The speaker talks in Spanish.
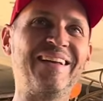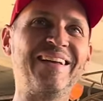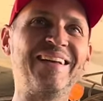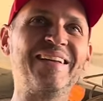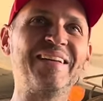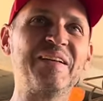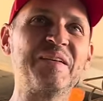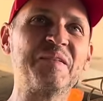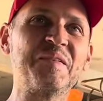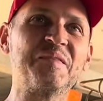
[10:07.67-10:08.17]

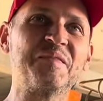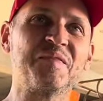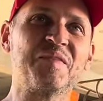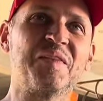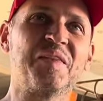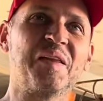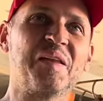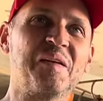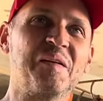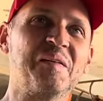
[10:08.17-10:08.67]
Quiero... Pues
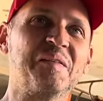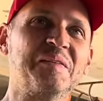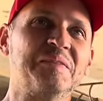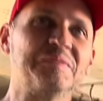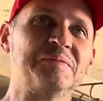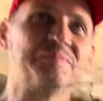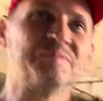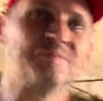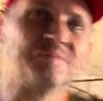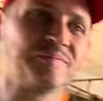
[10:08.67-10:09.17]
bienvenido y que me
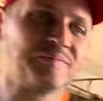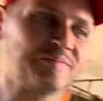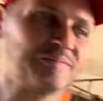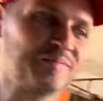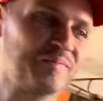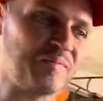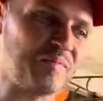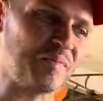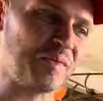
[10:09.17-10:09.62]
da gusto.